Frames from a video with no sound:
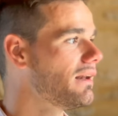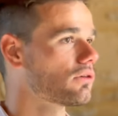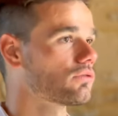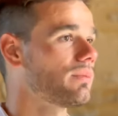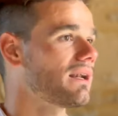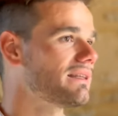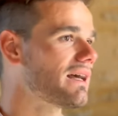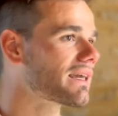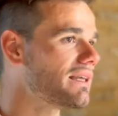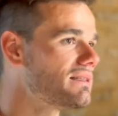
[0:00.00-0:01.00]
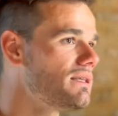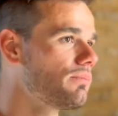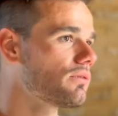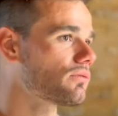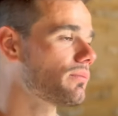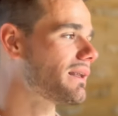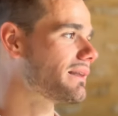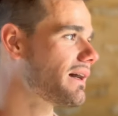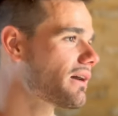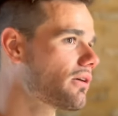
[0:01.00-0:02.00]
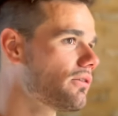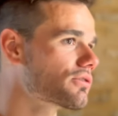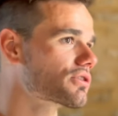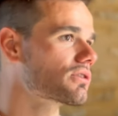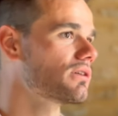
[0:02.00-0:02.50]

Quand on parle d'archétype, quand on parle d'archange,